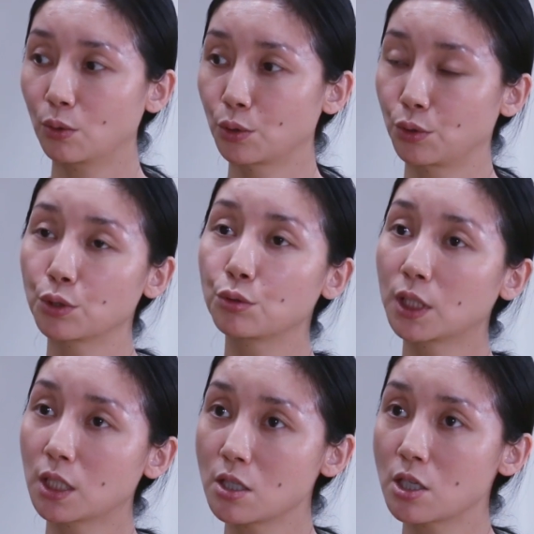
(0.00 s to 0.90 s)
我觉得
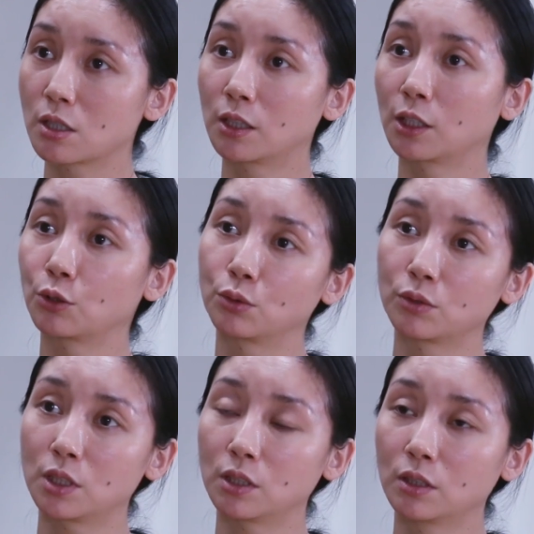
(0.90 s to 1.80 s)
最真实的那个
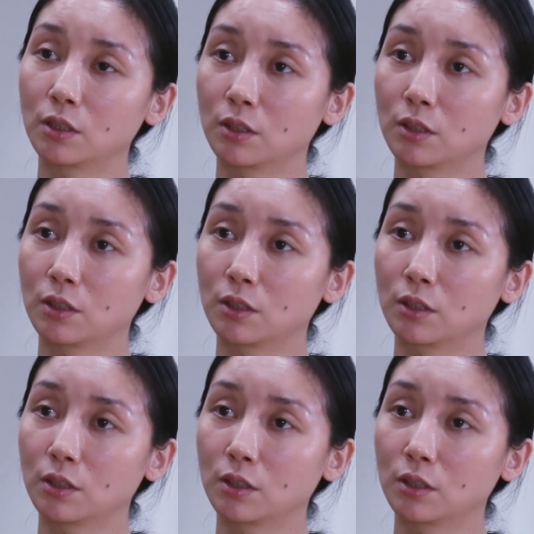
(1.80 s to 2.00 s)
东西。